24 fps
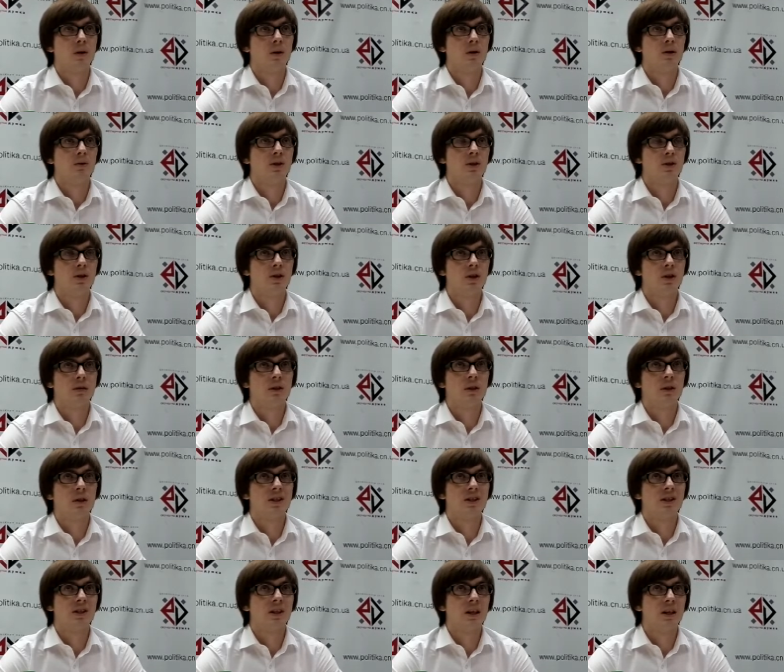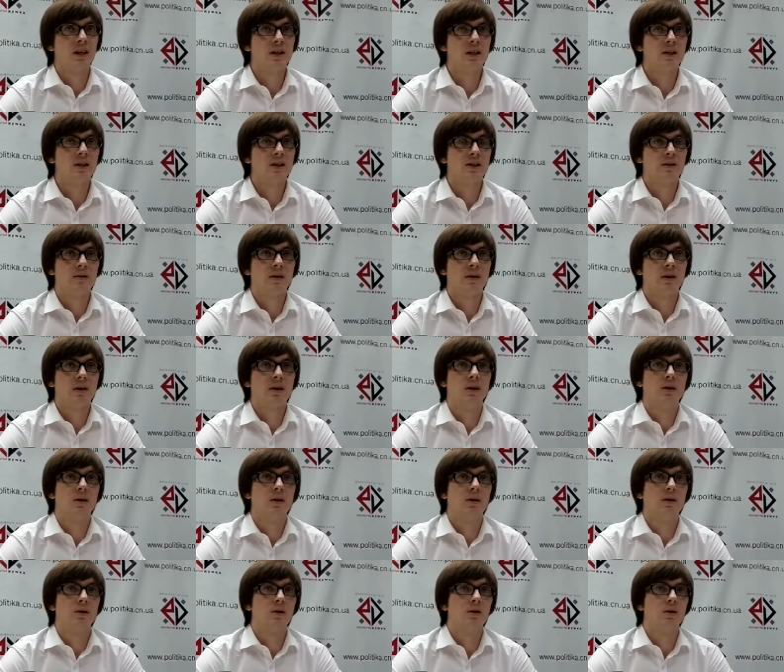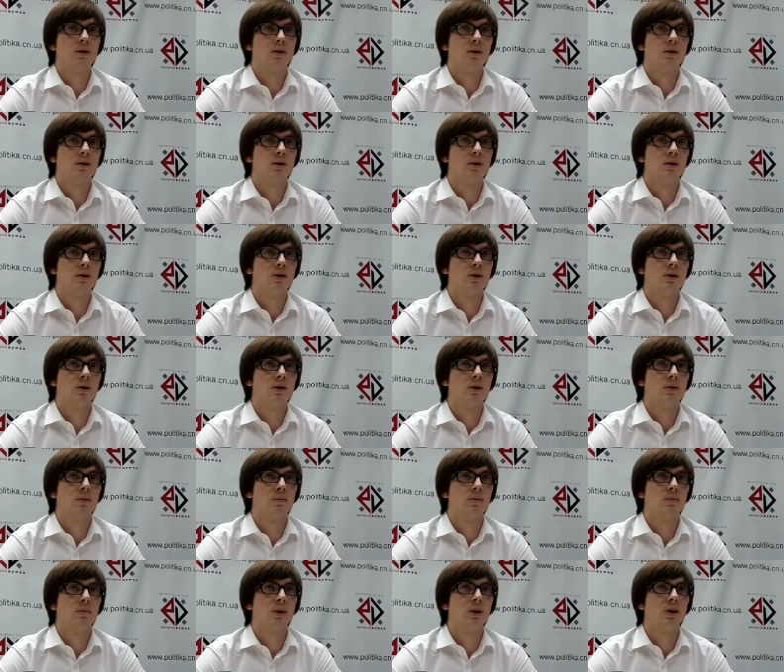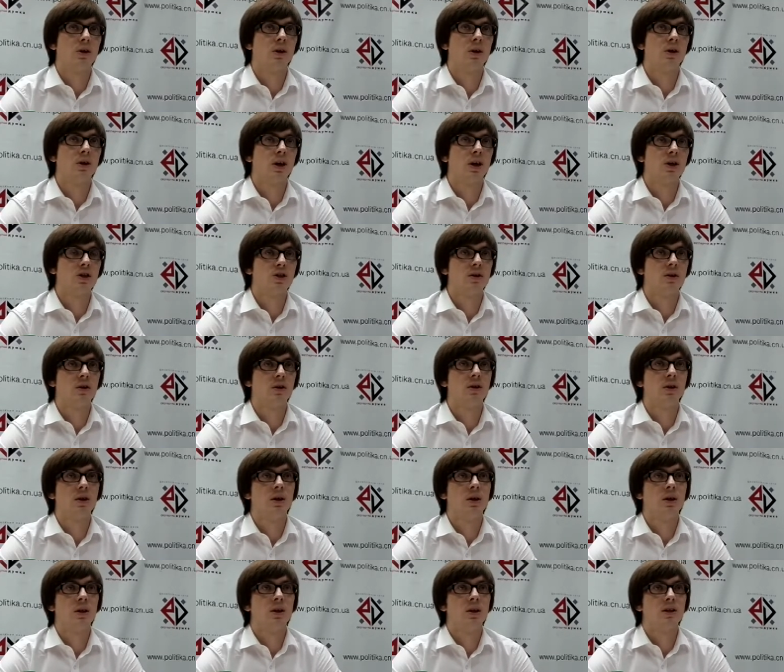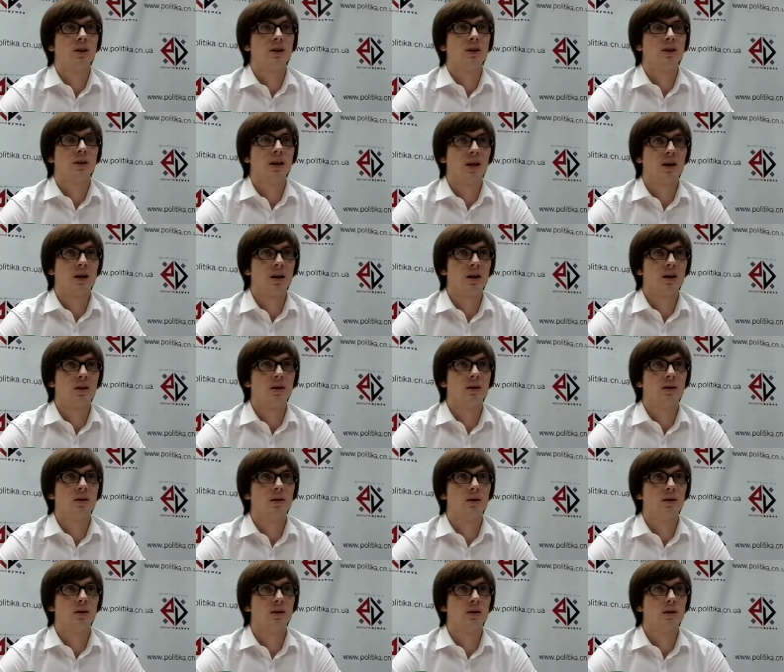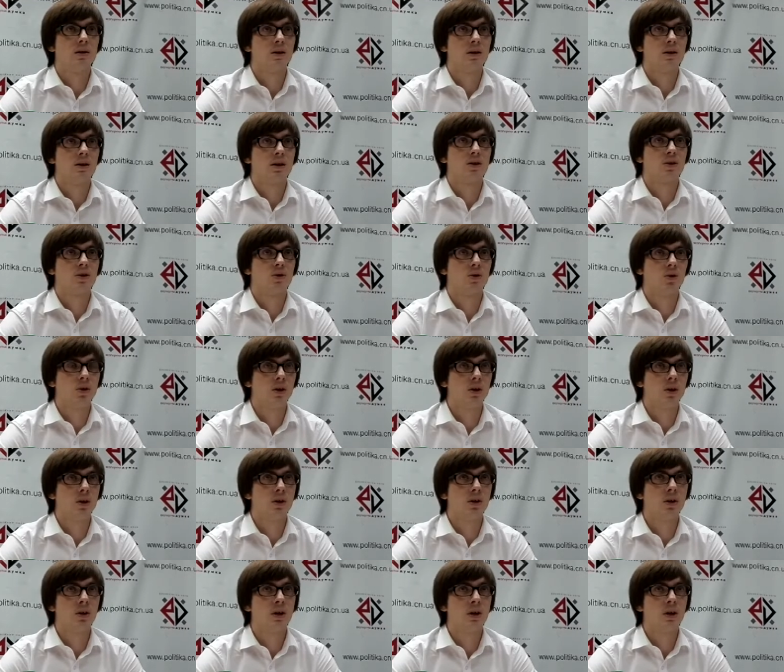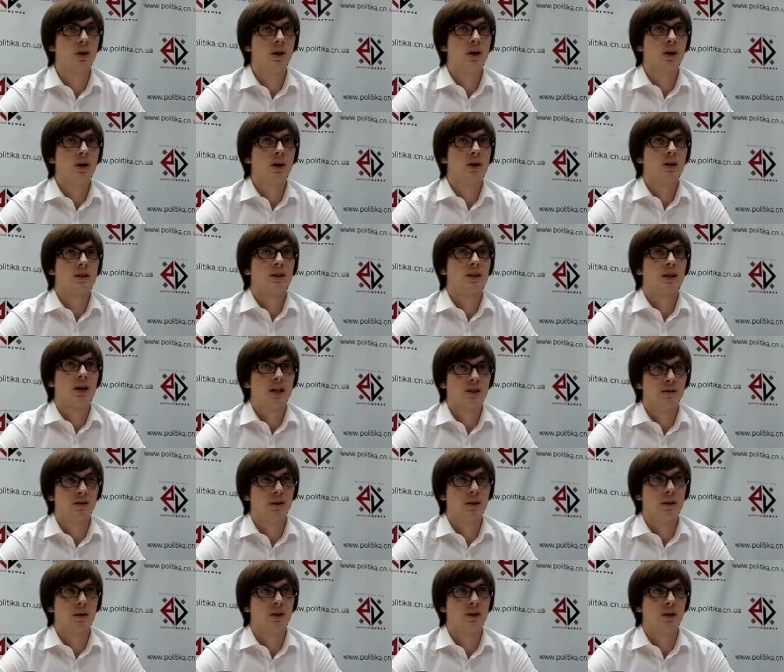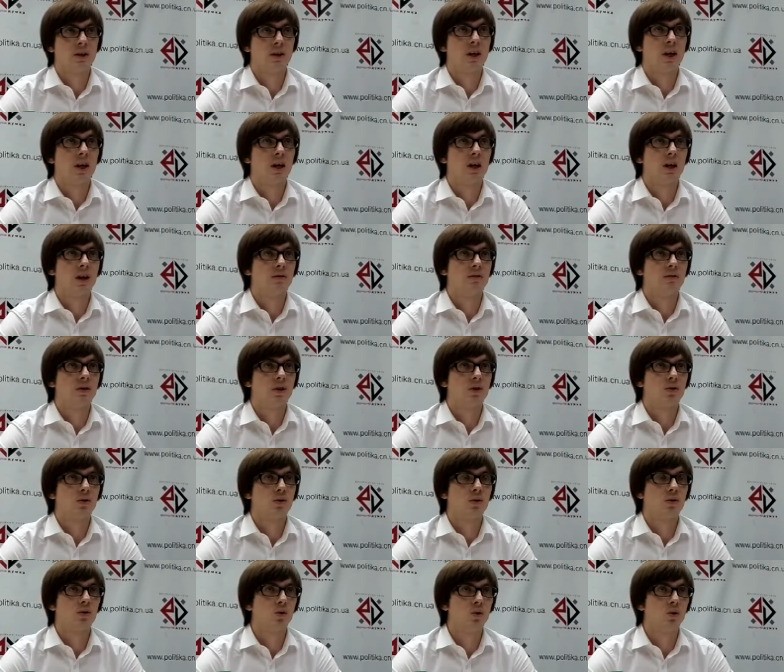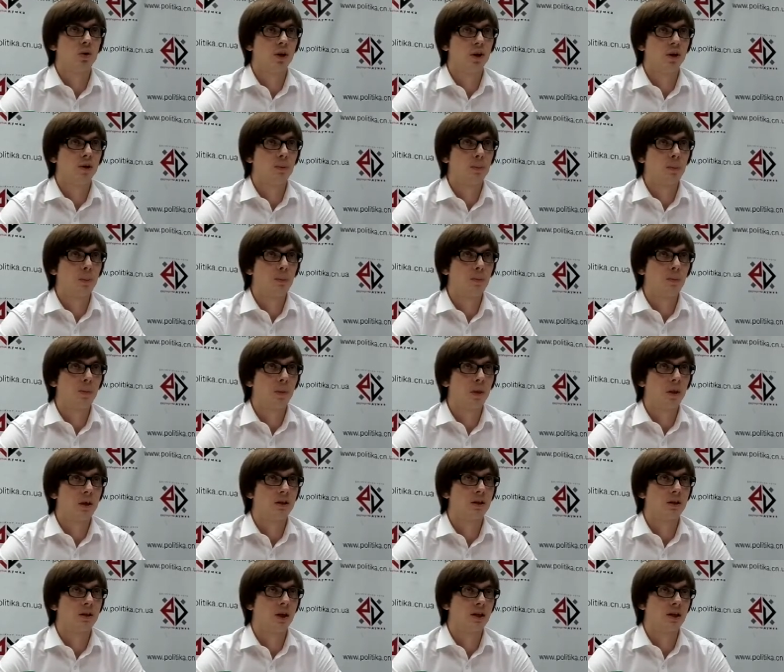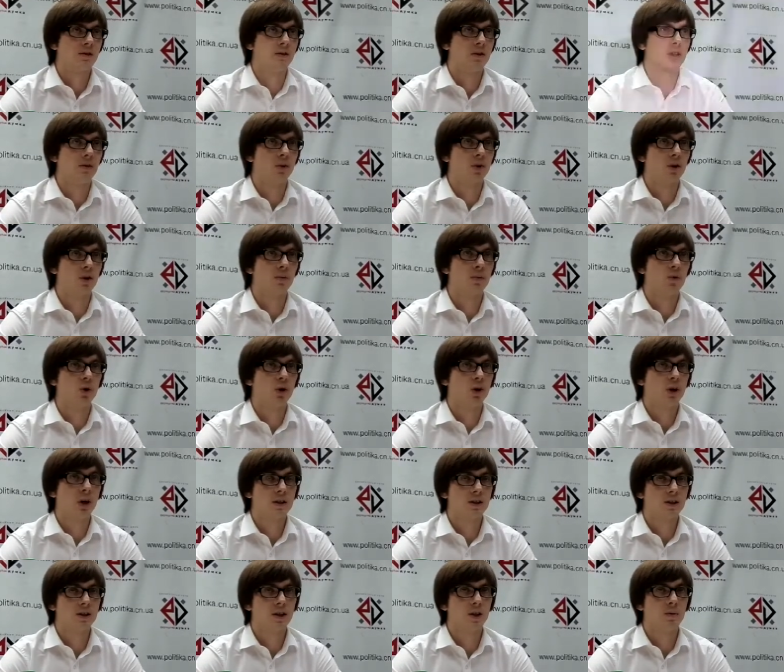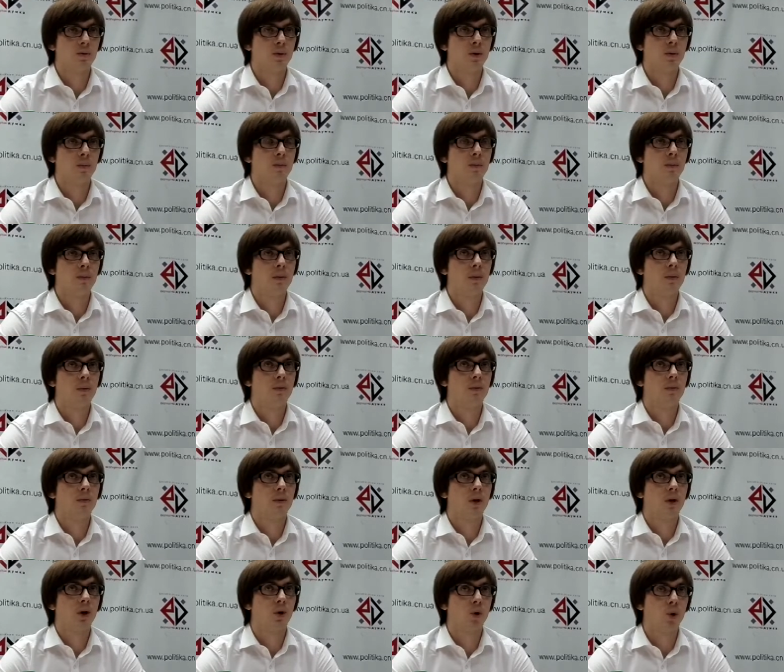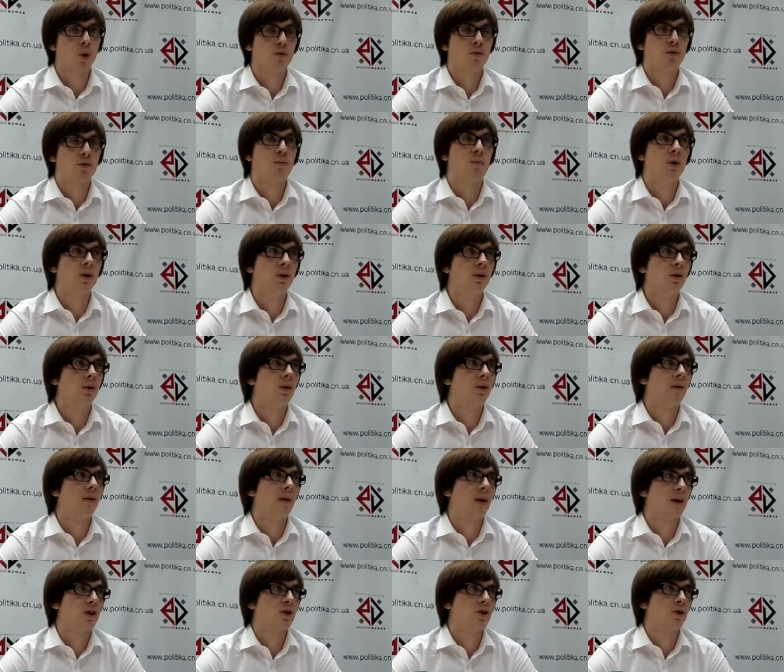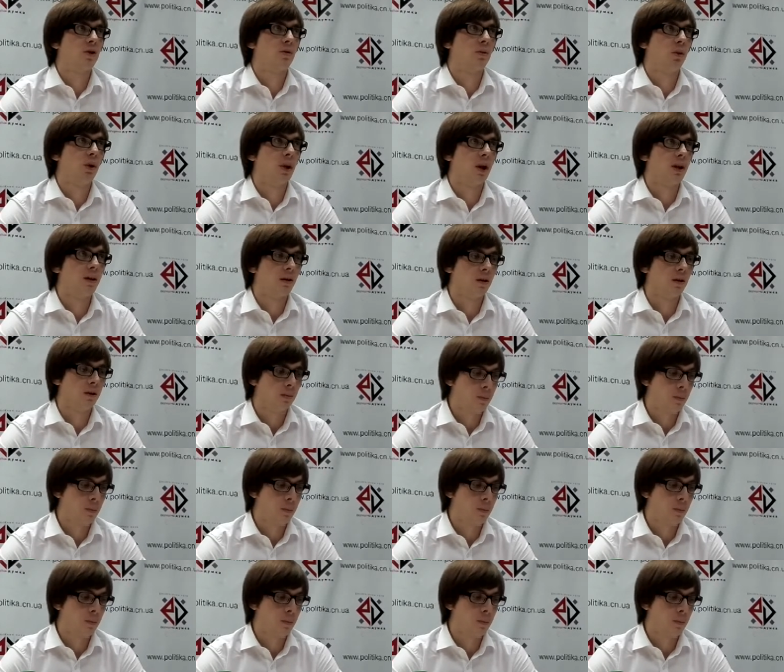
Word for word: инвестировать для строительства многоэтажной социальной застройки с развитой социальной инфраструктурой, с развитыми коммуникациями. Таков был наш план.